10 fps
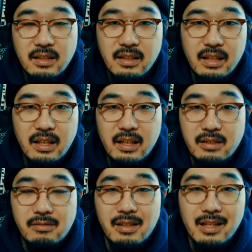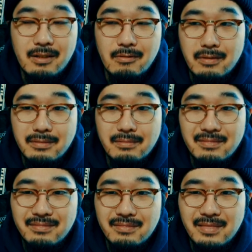で、女性がこ
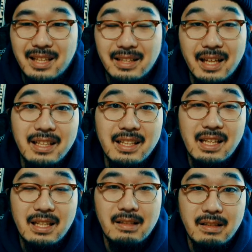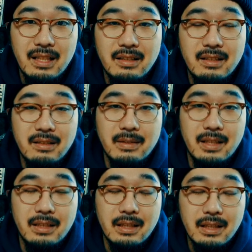う、なんか泣きながら笑ってるみ
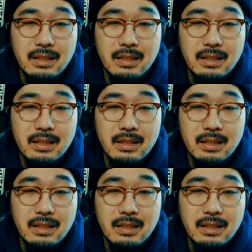たいな。